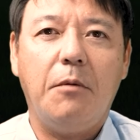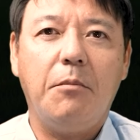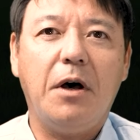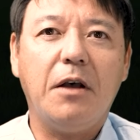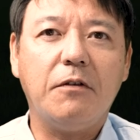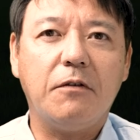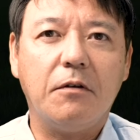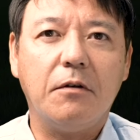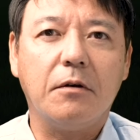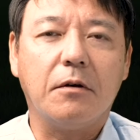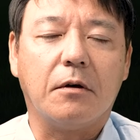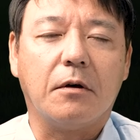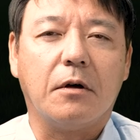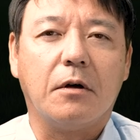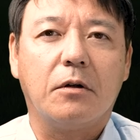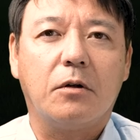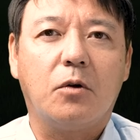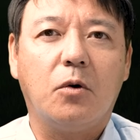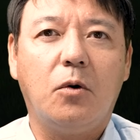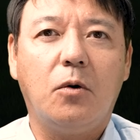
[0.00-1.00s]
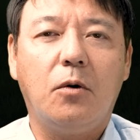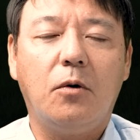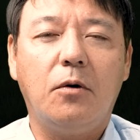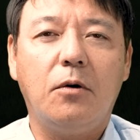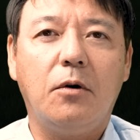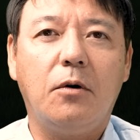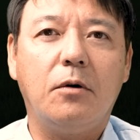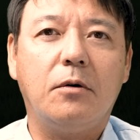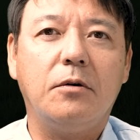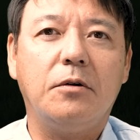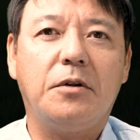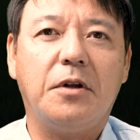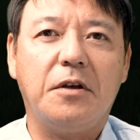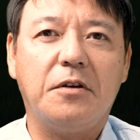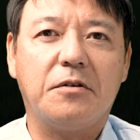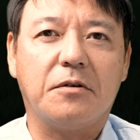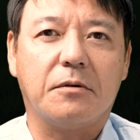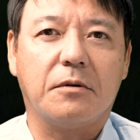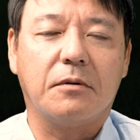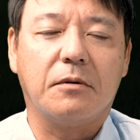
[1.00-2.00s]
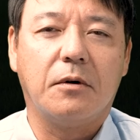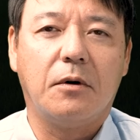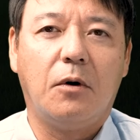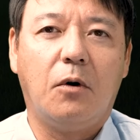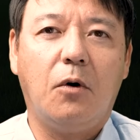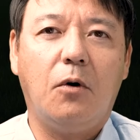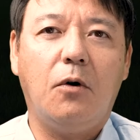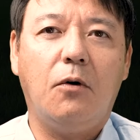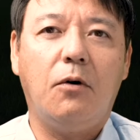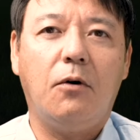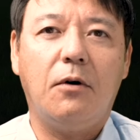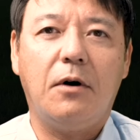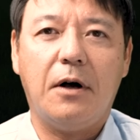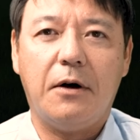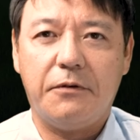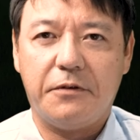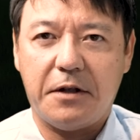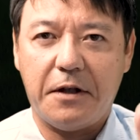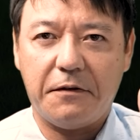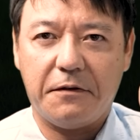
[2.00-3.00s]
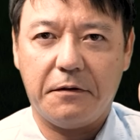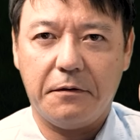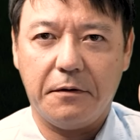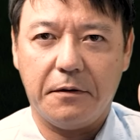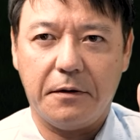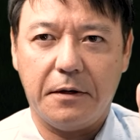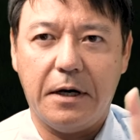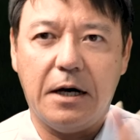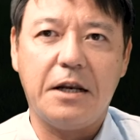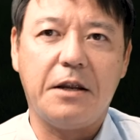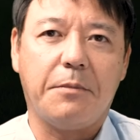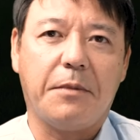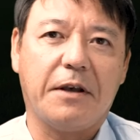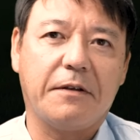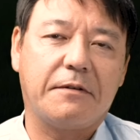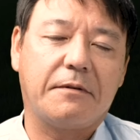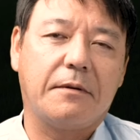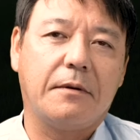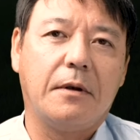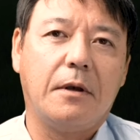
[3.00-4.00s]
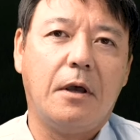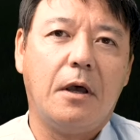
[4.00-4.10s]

まず、登録手順、方法が2つあります。